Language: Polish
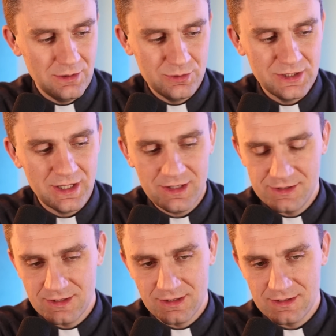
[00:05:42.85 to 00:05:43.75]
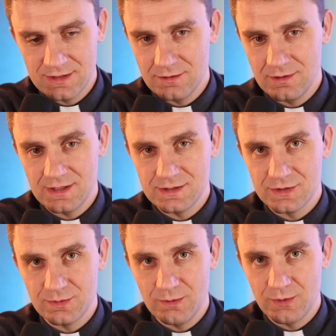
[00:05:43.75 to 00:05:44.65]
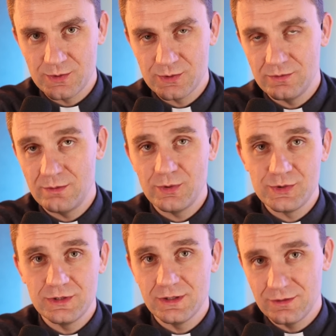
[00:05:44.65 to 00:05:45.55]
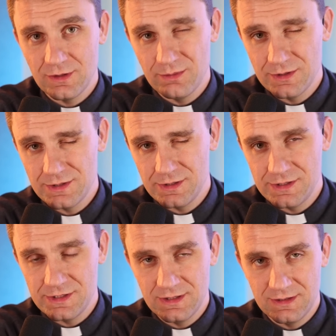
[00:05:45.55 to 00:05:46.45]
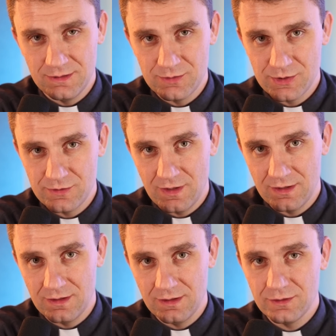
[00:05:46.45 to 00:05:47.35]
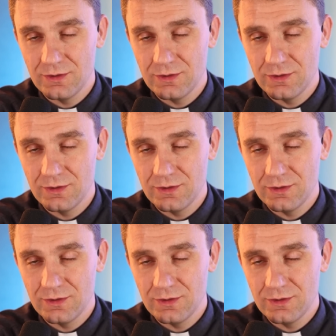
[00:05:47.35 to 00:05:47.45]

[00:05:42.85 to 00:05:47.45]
Unikajcie takich sytuacji, że po prostu wypoczynek to nie będzie niedzielny i przy świętej.